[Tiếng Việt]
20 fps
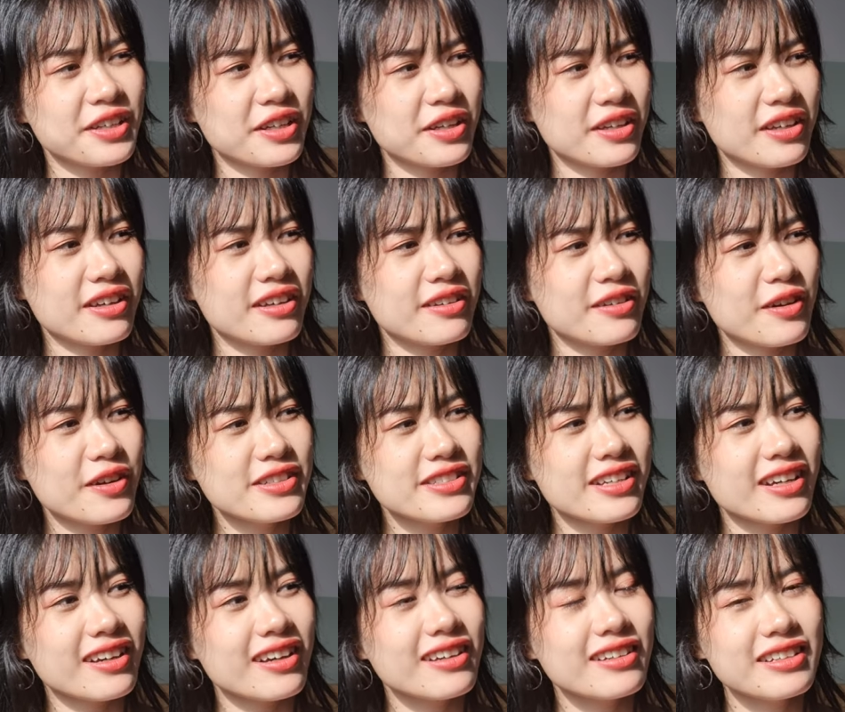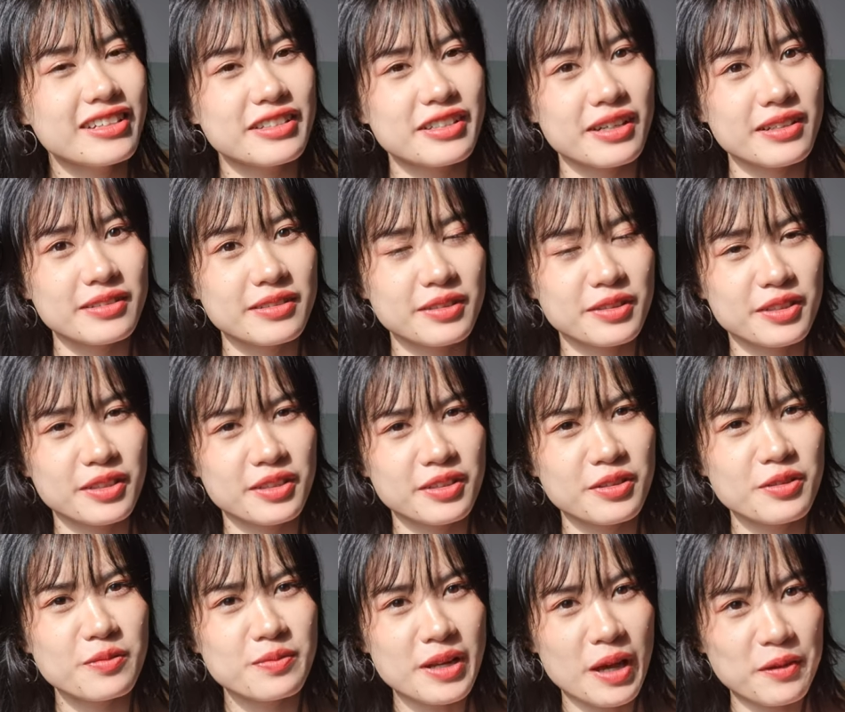yeah, nói chân á đi ra đường
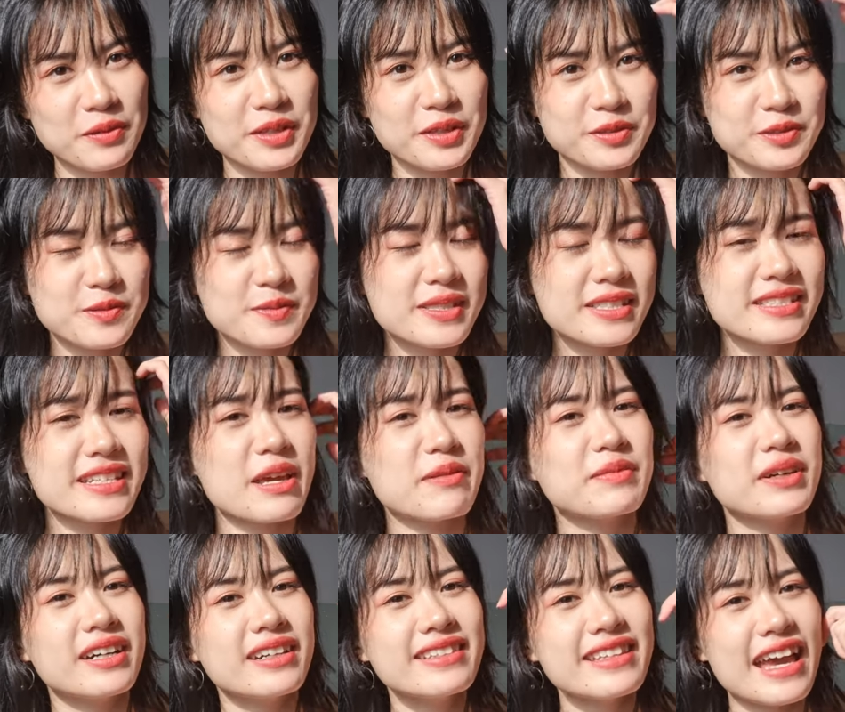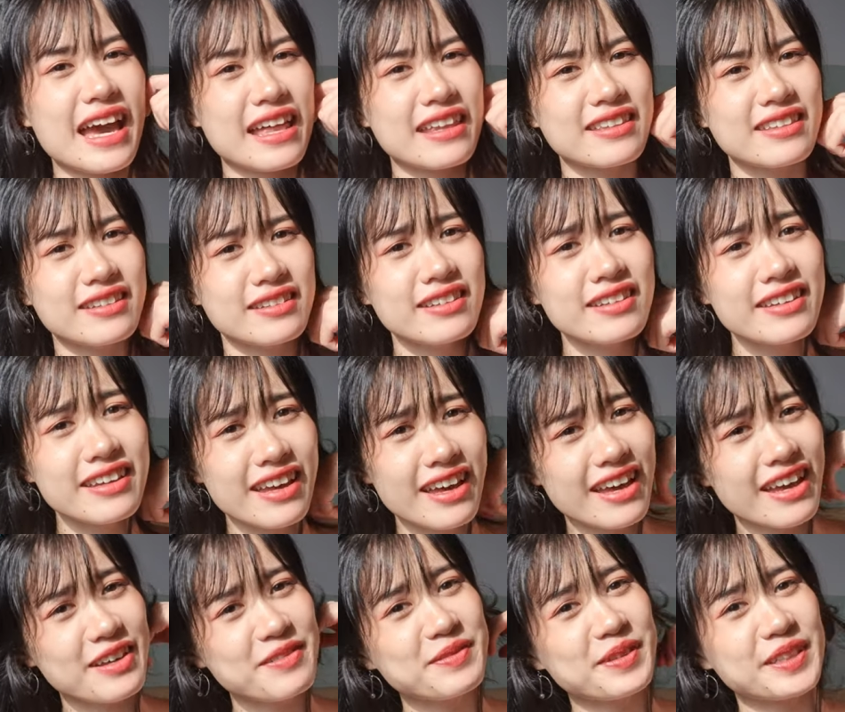thì lúc nào nhìn cũng xinh đẹp ở nhà nhìn thấy
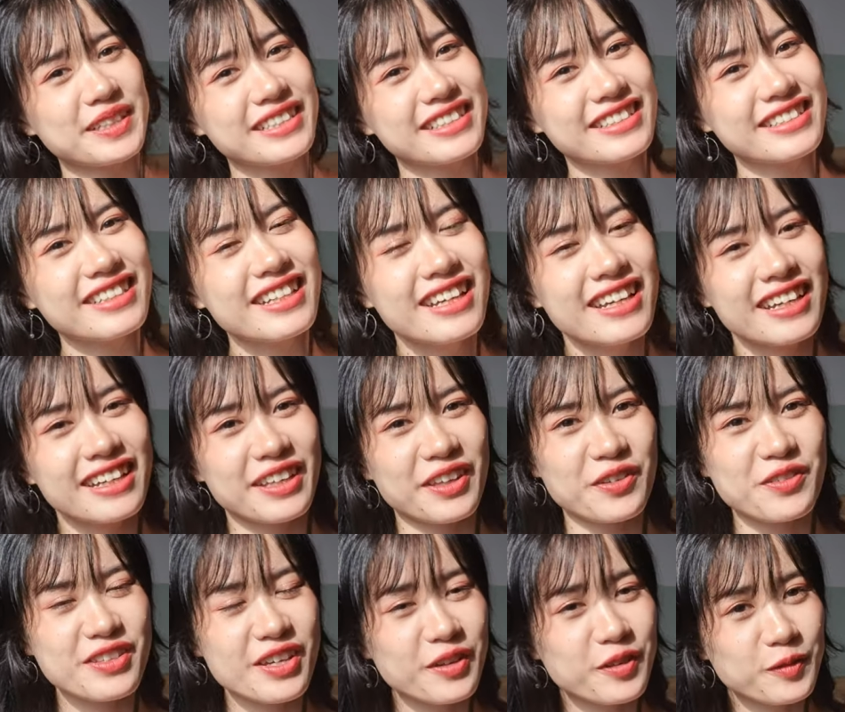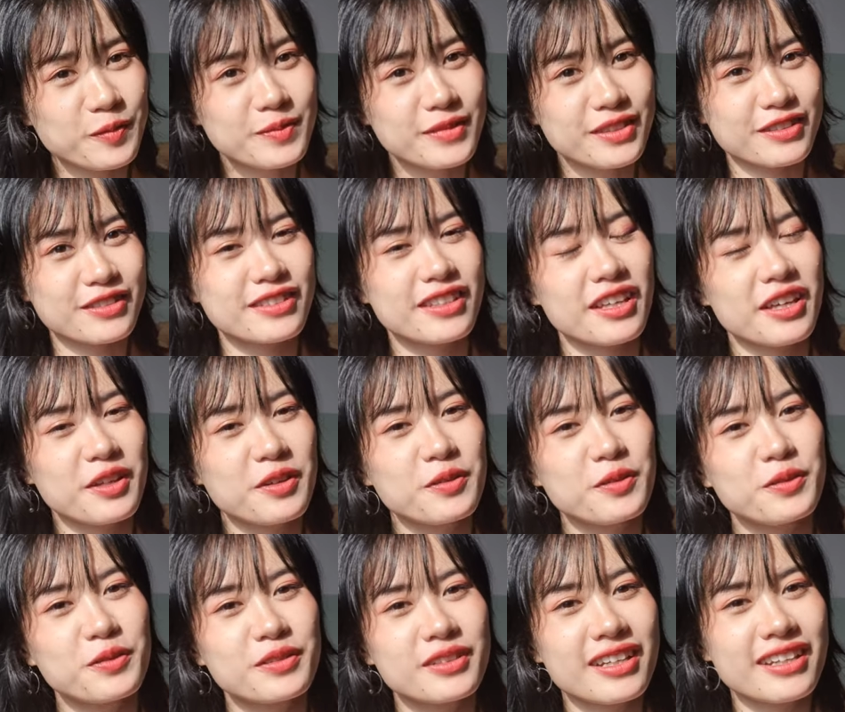ghê ấy, mọi người kiểu chân cũng tự ti
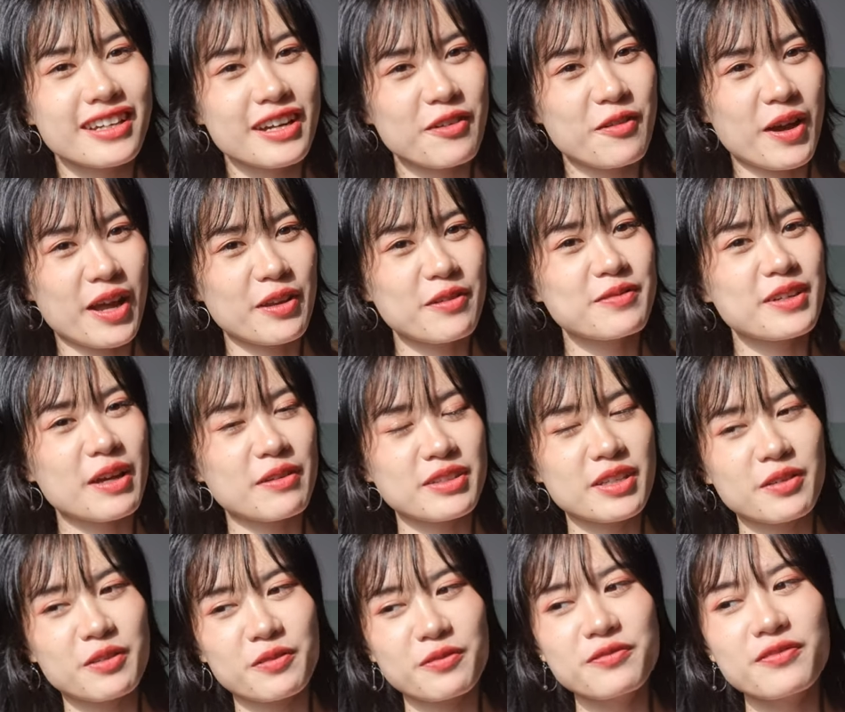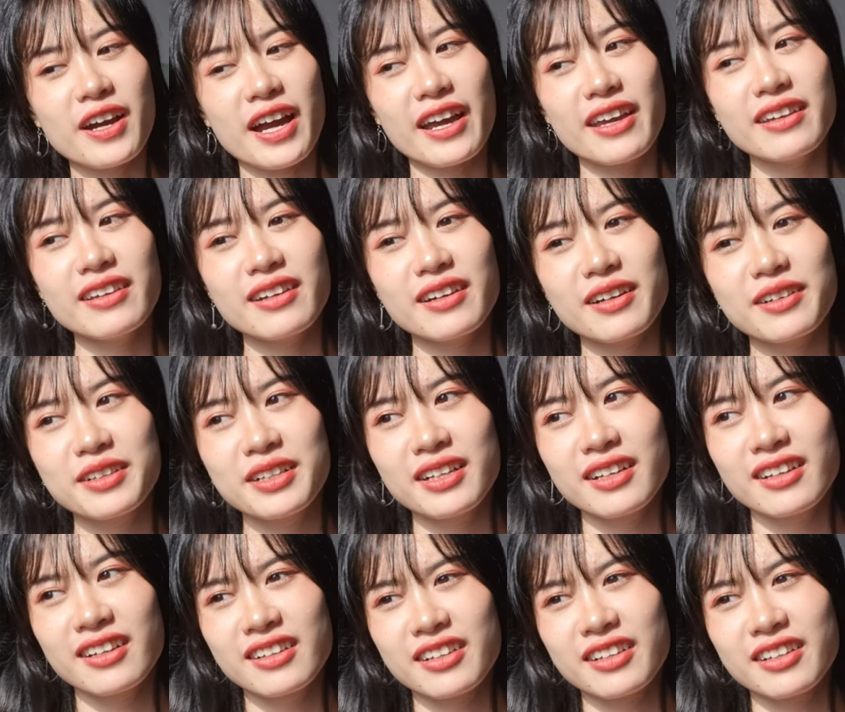luôn đi ra ngoài lúc nào chân cũng phải uh,